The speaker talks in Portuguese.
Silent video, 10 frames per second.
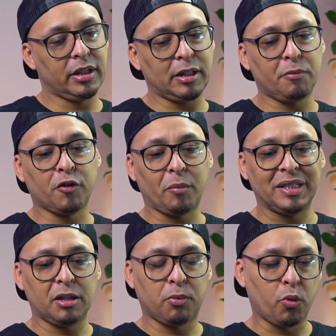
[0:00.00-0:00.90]
Quem sabe eu fico mais
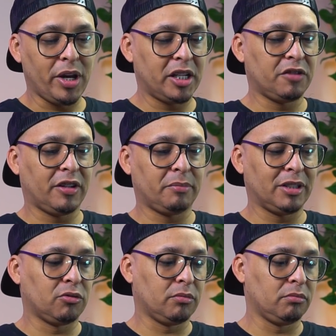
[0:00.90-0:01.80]
tempo com ele, a gente faz
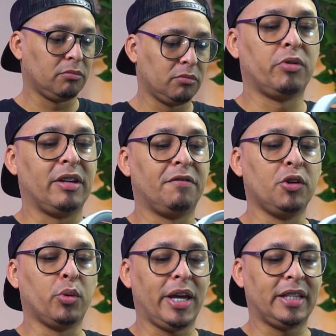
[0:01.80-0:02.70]
mais um, um
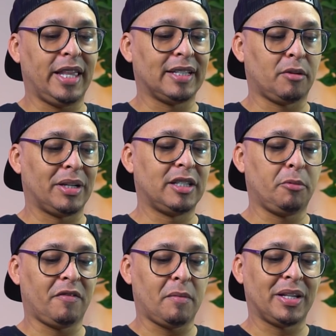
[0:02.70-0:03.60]
review aí, testa mais ele
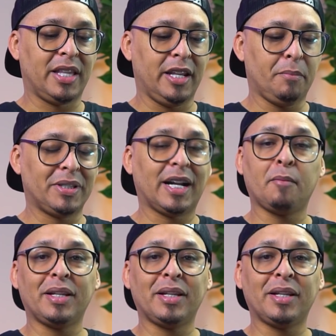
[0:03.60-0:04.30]
pra ver a bateria. Apesar que a